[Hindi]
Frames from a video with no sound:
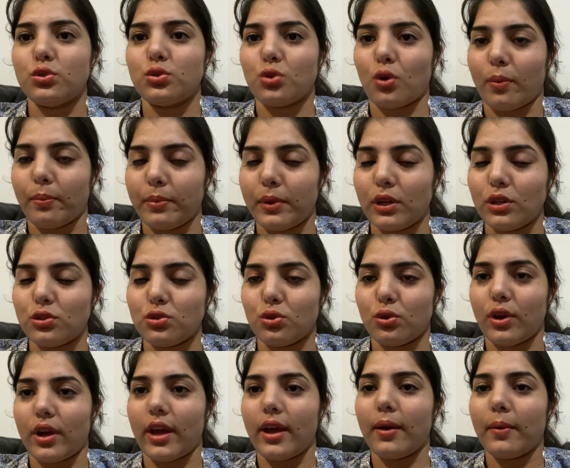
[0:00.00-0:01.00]
शॉपिंग
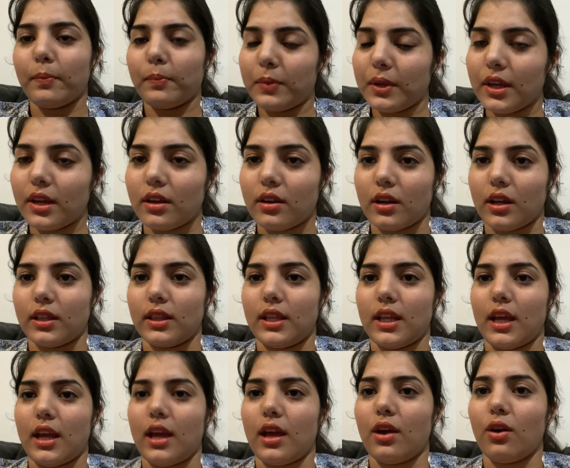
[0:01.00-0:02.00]
जो है हम भी
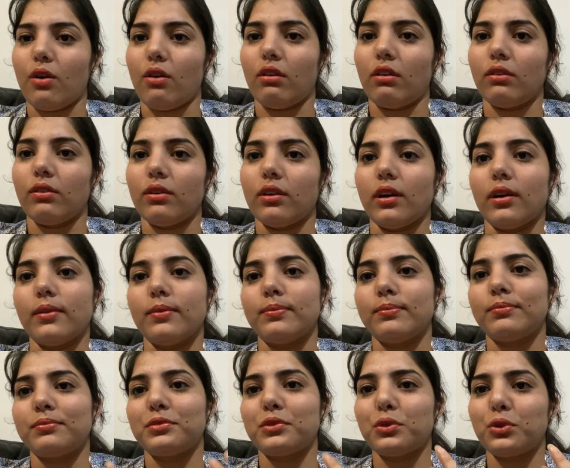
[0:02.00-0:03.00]
कराते हैं और आ,
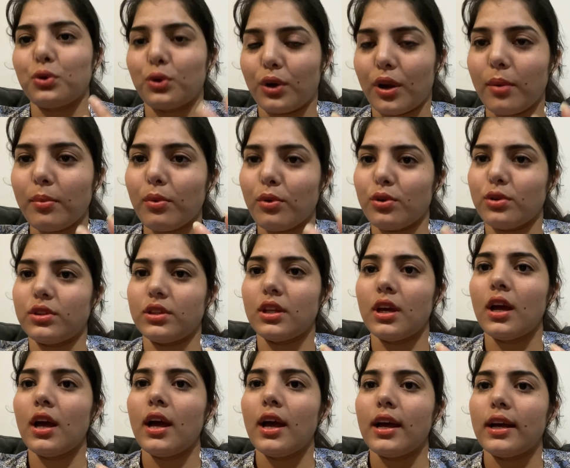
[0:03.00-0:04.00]
थोड़ा बहुत
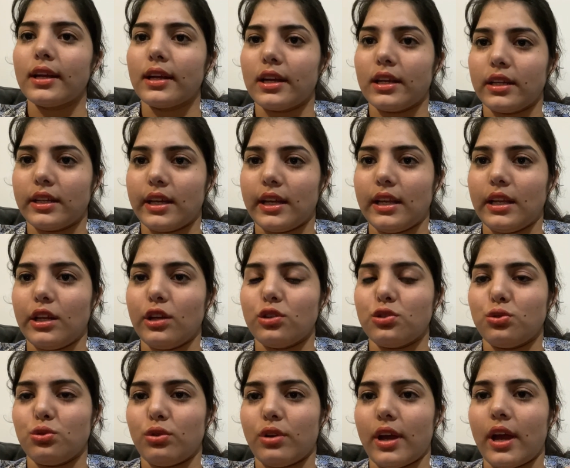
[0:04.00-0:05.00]
घर के लिए
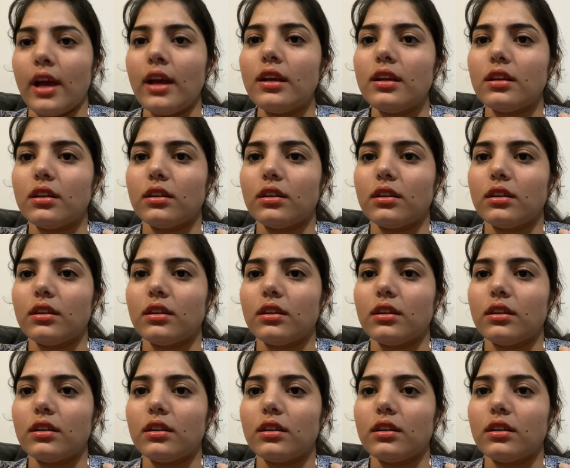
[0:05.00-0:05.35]
जो है